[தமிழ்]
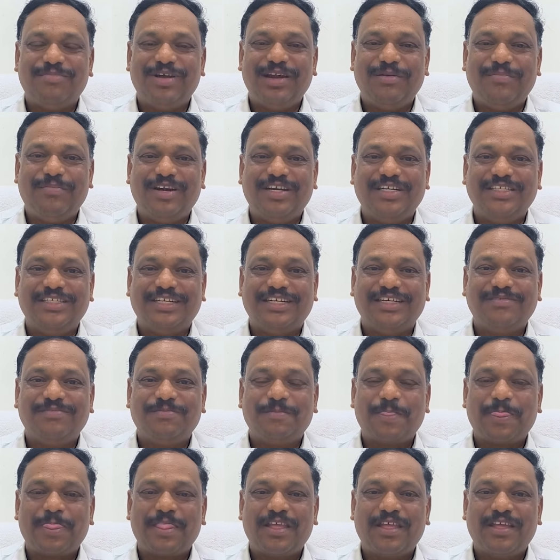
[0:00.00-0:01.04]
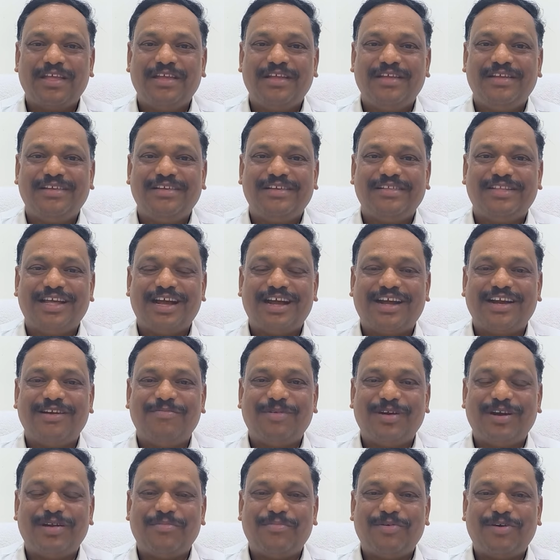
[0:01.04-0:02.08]
ஆஃப் பெயில் பெட்டிஷன் தாக்கல்
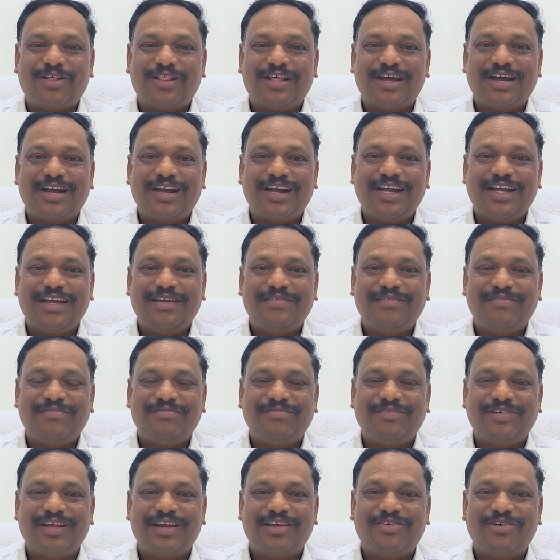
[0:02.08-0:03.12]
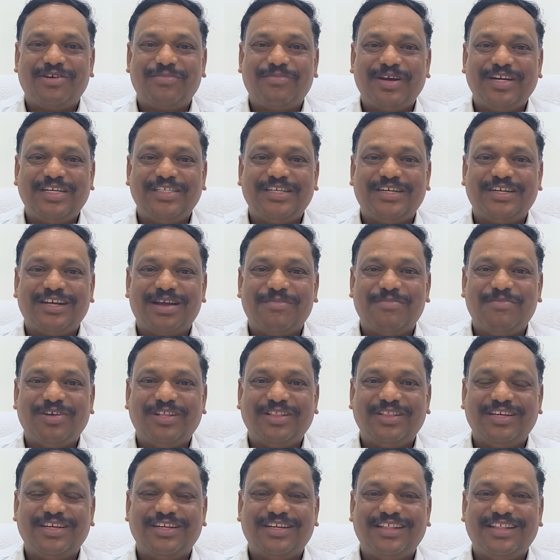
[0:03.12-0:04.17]
பண்ண போகிறதாக எனக்கு ஒரு பெட்டிஷன் காப்பி
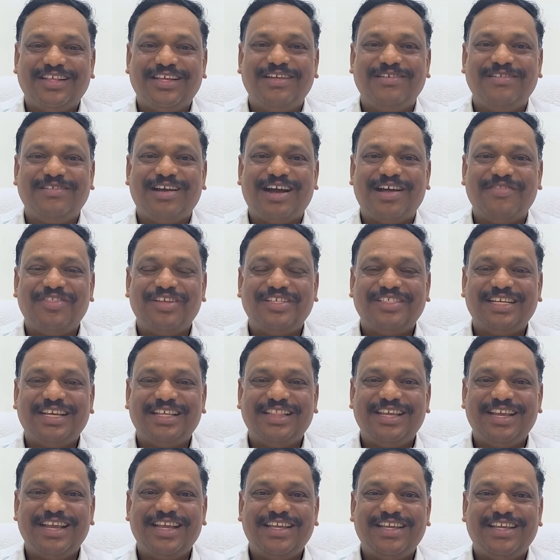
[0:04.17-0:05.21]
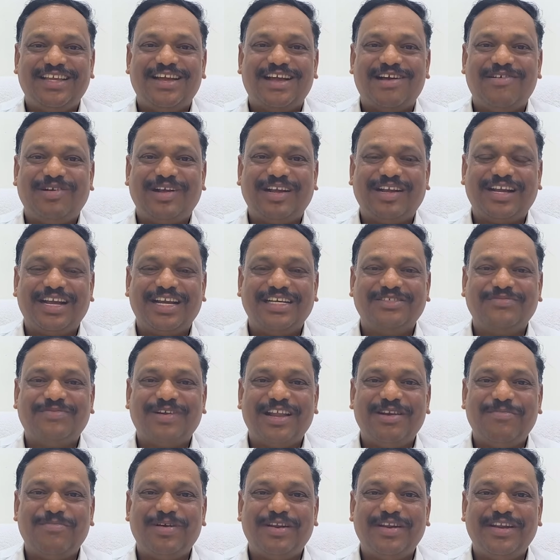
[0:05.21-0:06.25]
வந்திருக்குது அந்த செய்தியை அவங்க கேஸ்
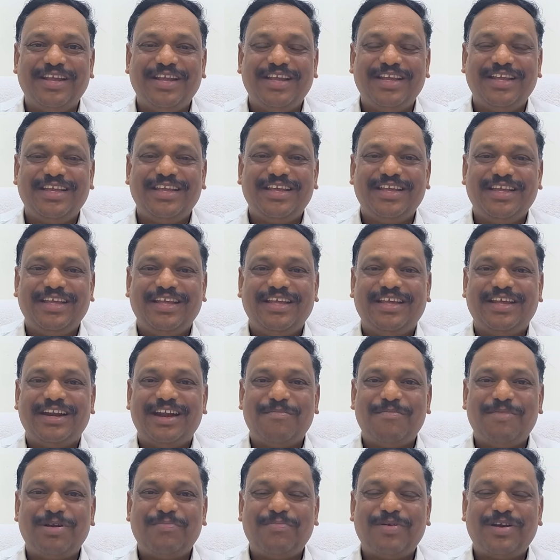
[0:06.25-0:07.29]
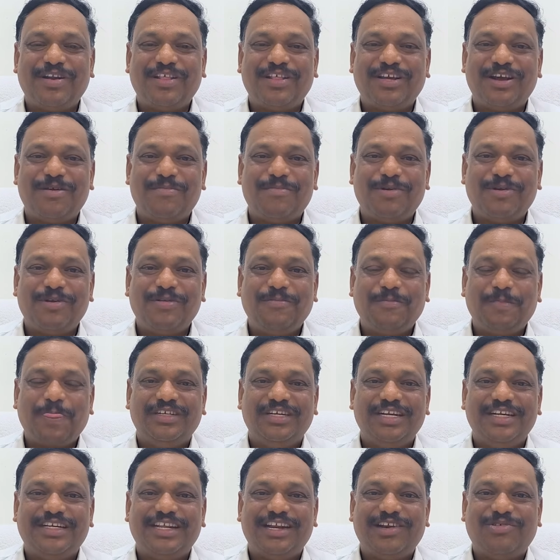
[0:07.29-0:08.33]
ஃபைல் பண்ணி நம்பர் பண்ணதுக்கப்புறம்
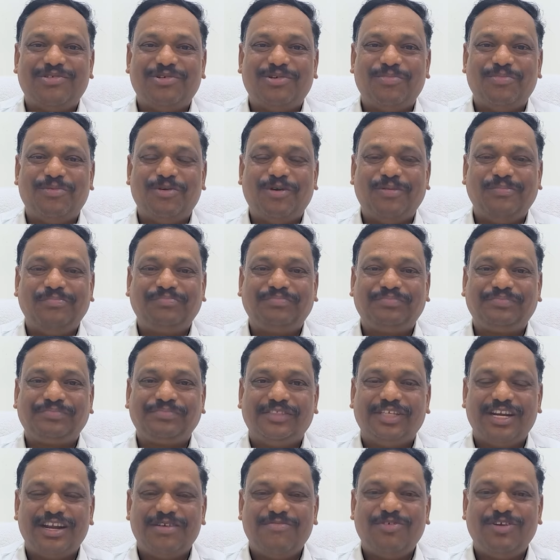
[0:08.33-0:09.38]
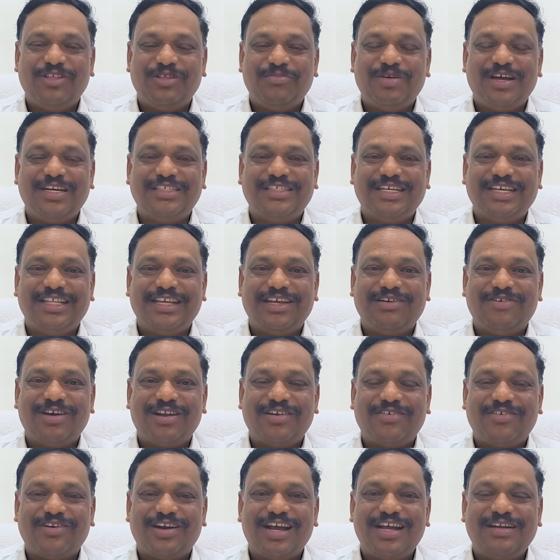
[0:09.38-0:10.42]
டீட்டெயில் கொடுப்போம் இன்னமும் இது மாதிரி செய்திகள்
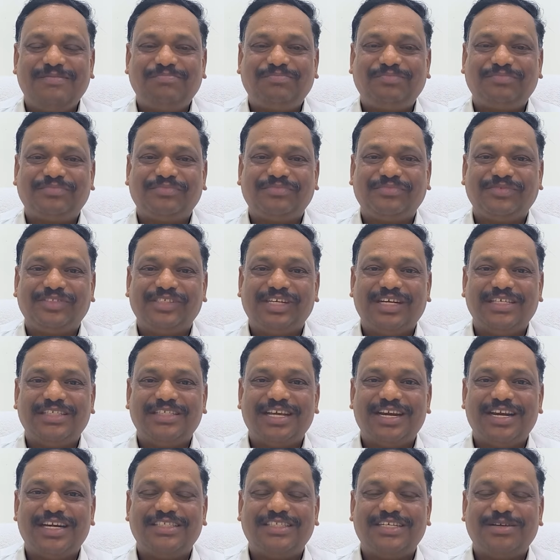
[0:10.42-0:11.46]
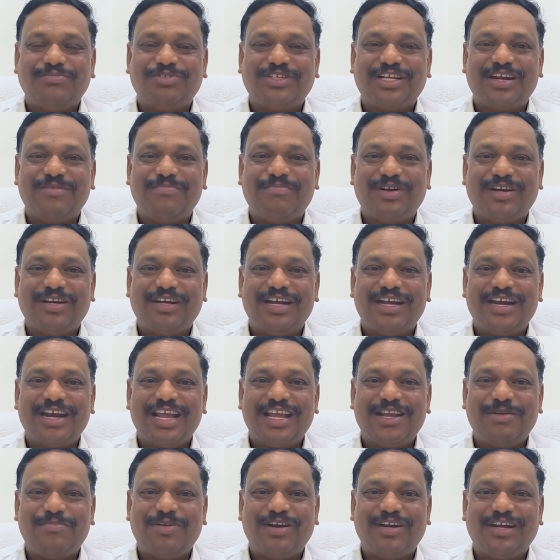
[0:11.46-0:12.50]
வரணும்னா எங்கள் சேனலை சப்ஸ்கிரைப் பண்ணுங்கள்
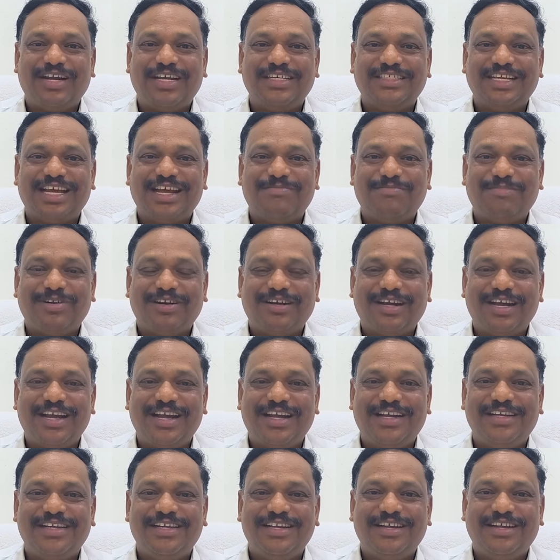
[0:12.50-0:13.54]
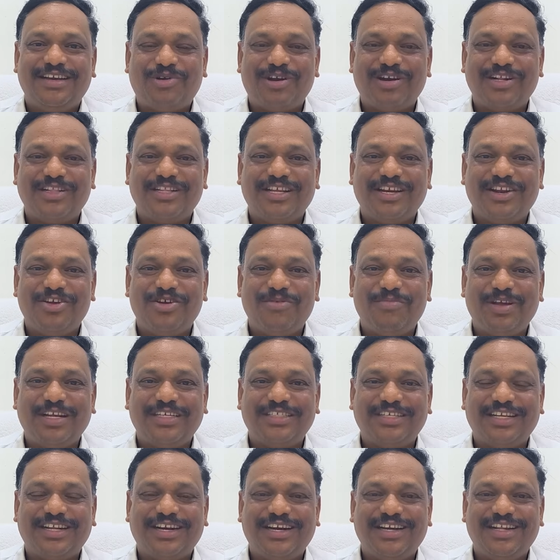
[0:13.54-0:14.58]
லைக் பண்ணுங்கள் ஷேர் பண்ணுங்கள் தொடர்ந்து
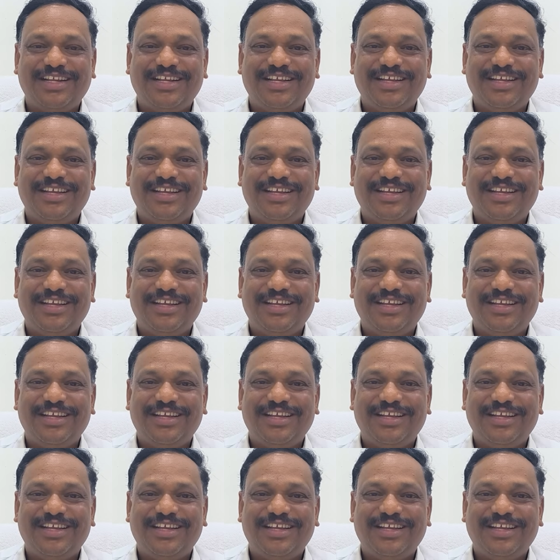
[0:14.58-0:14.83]
நியோமேக்ஸில்